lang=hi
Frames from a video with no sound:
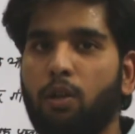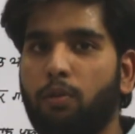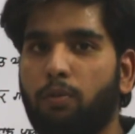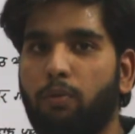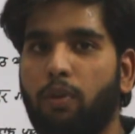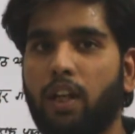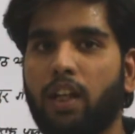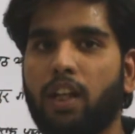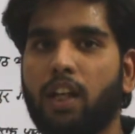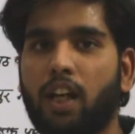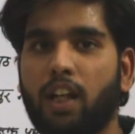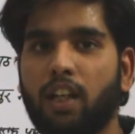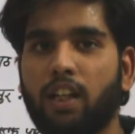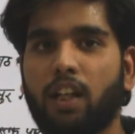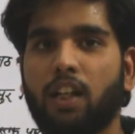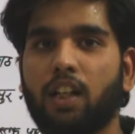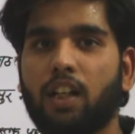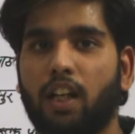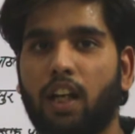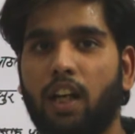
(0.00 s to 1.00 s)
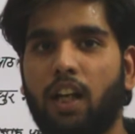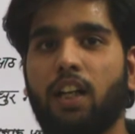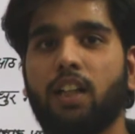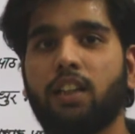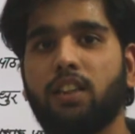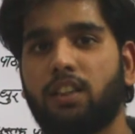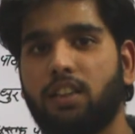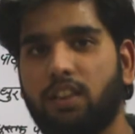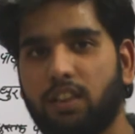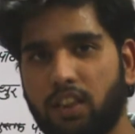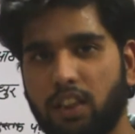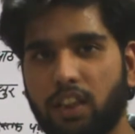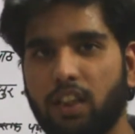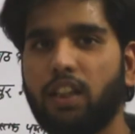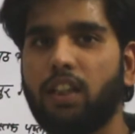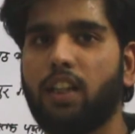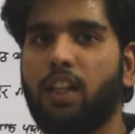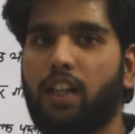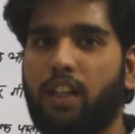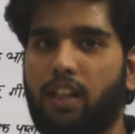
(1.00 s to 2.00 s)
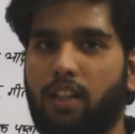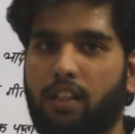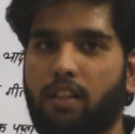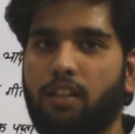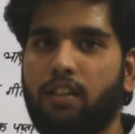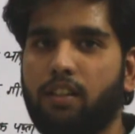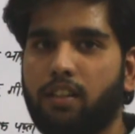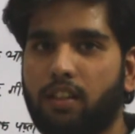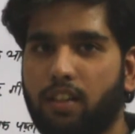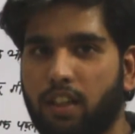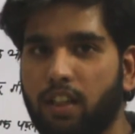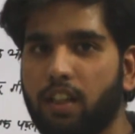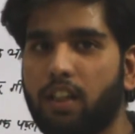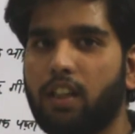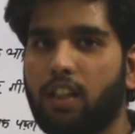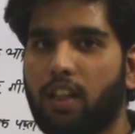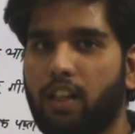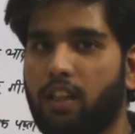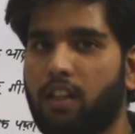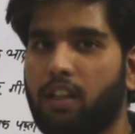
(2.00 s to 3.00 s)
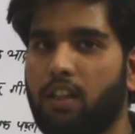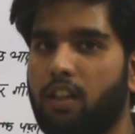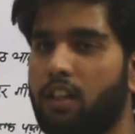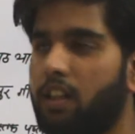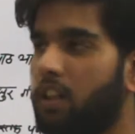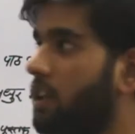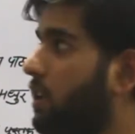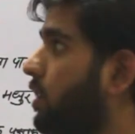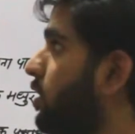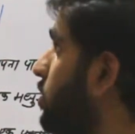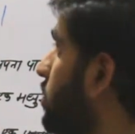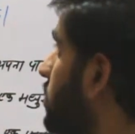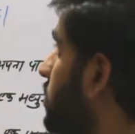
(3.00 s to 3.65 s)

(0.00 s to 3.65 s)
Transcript: वह खाना खाती है ठीक है तो